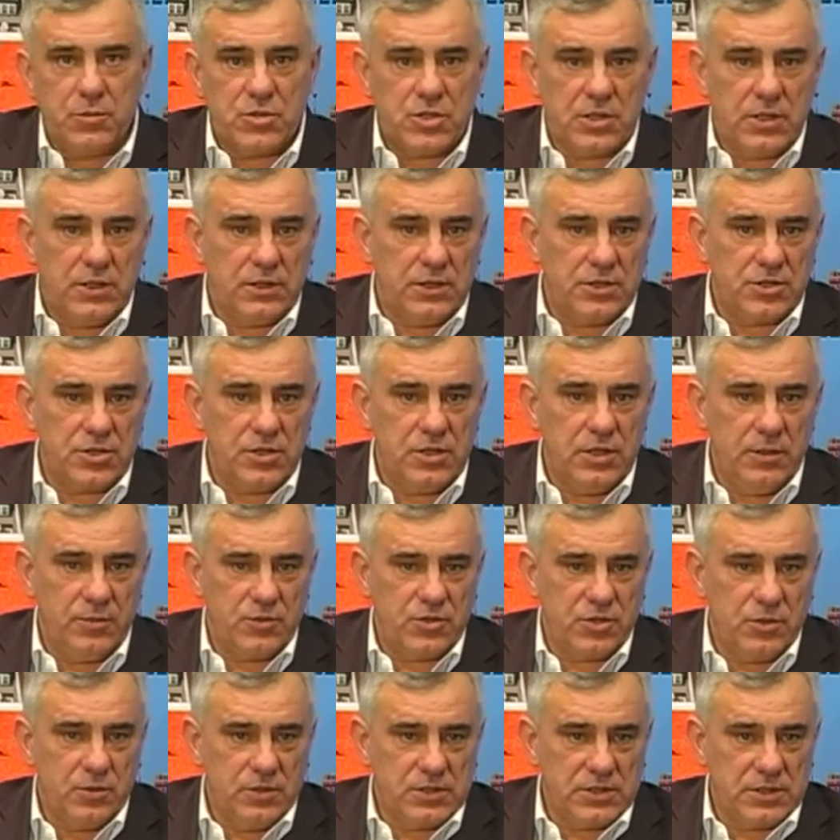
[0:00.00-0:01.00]
czy Katarzyna
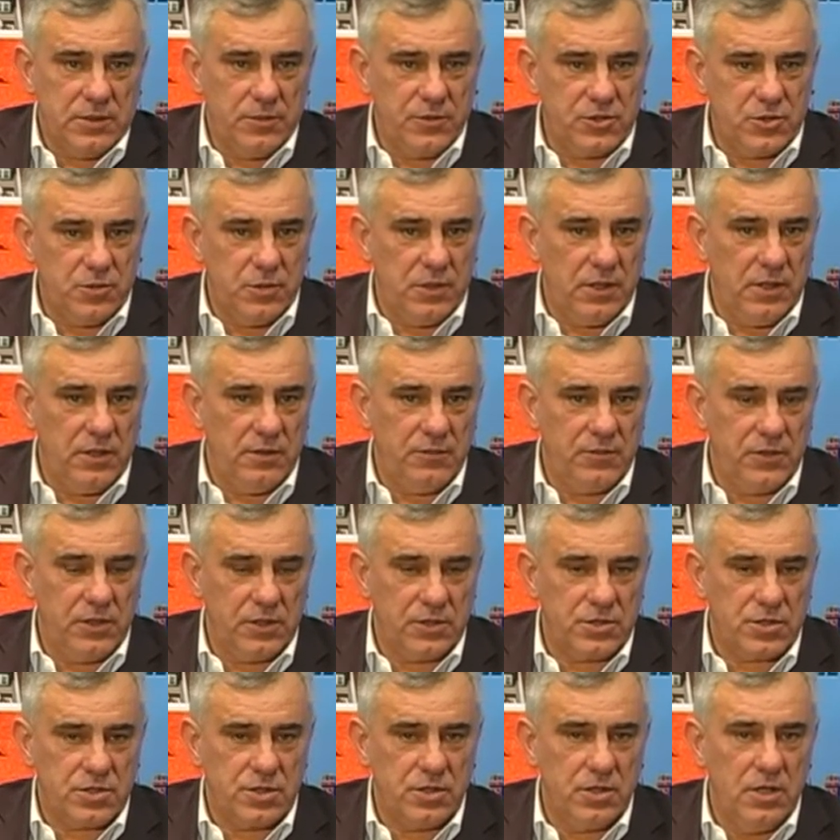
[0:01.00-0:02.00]
Mrzygłocka będzie miała no,
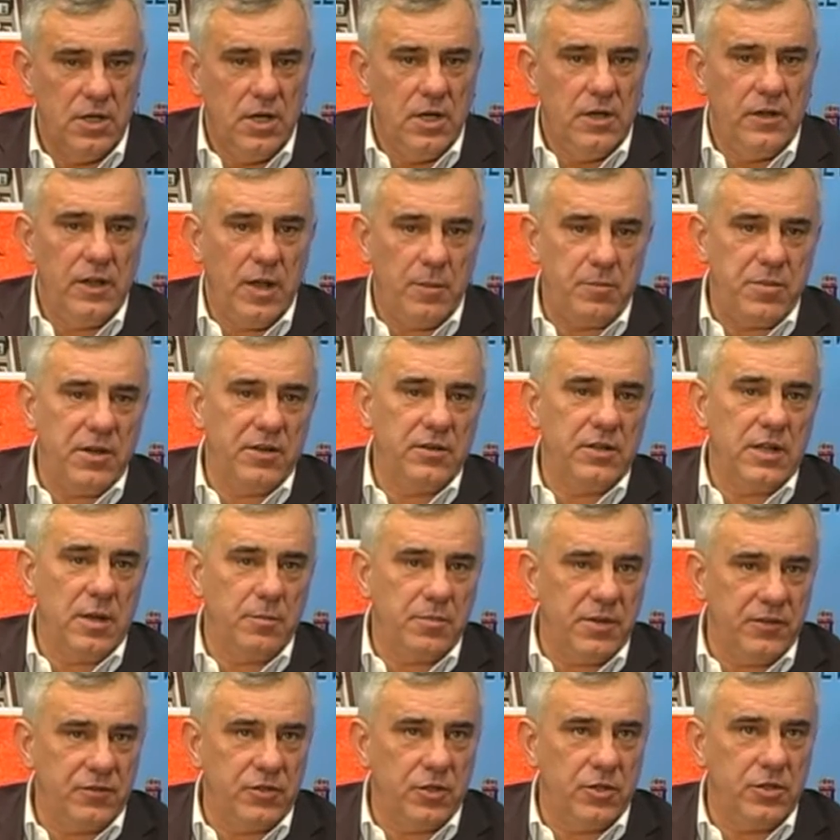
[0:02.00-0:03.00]
większy, no, na, pe, na
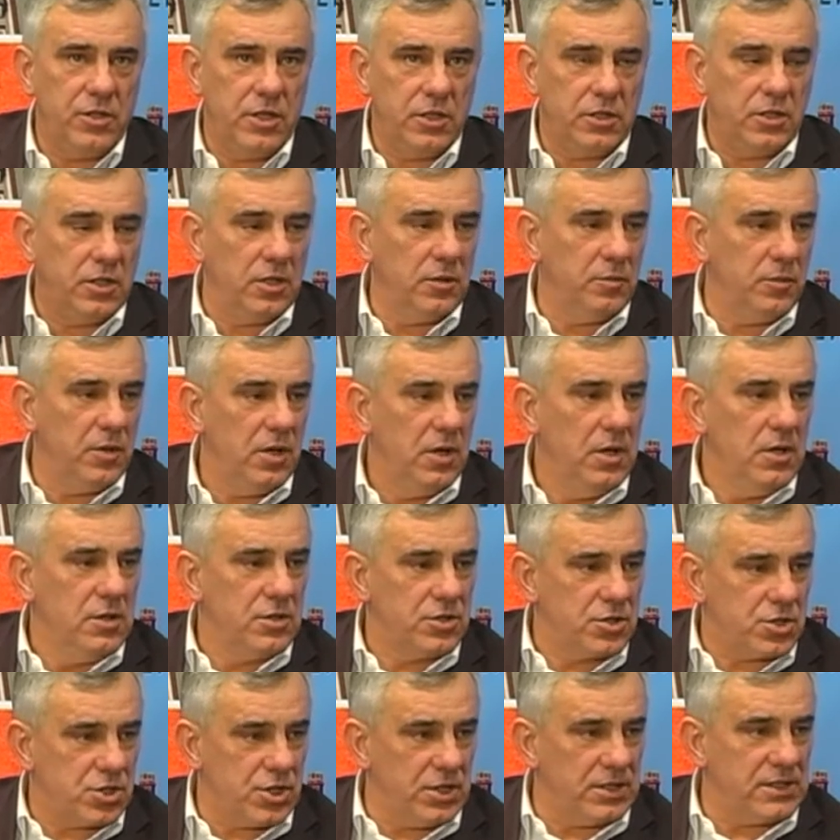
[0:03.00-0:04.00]
pewno jednym, na
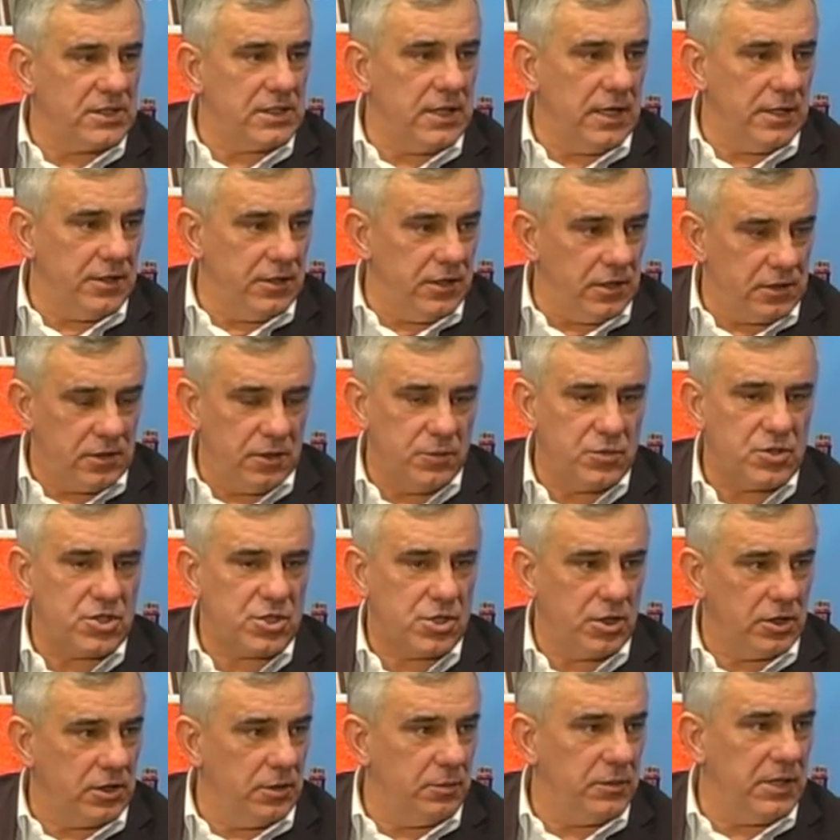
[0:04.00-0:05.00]
pewno jednym z,
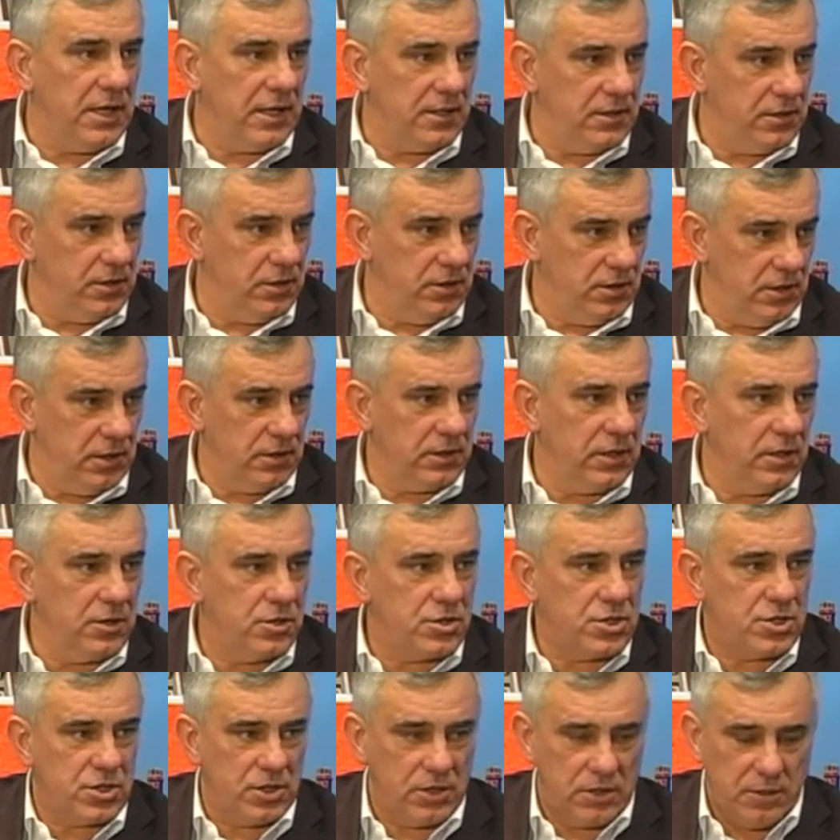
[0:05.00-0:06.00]
17, tak. jeden z
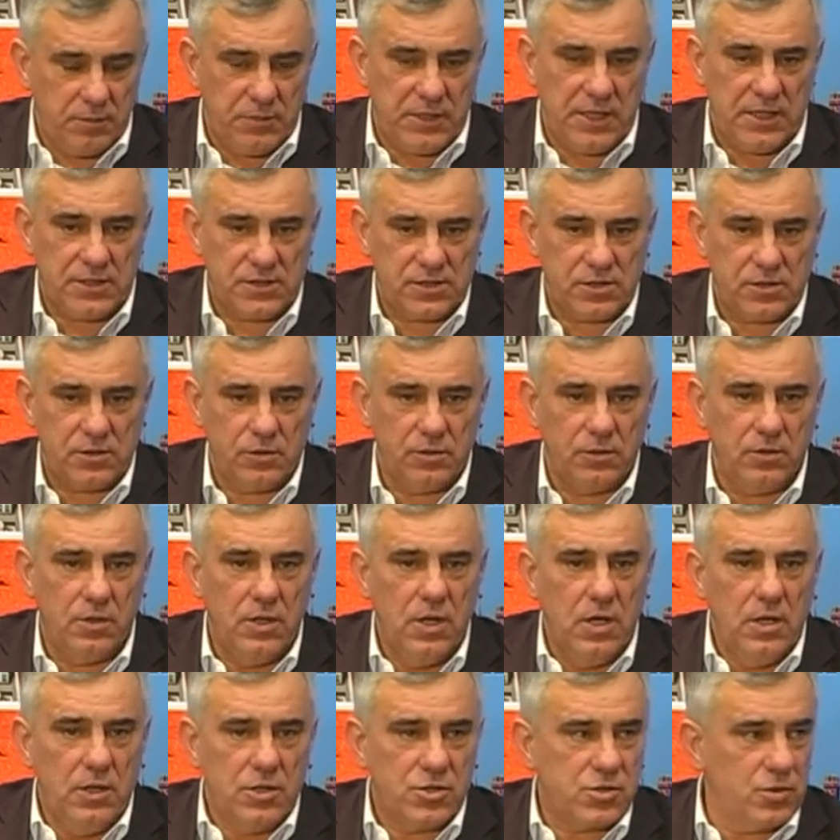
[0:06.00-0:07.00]
17
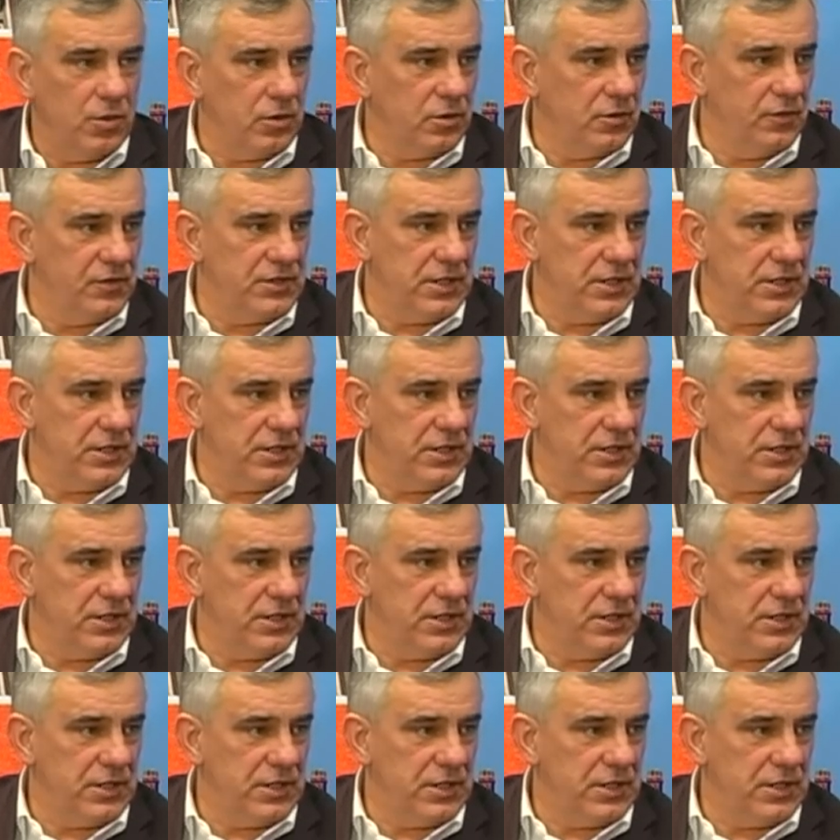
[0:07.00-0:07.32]
członków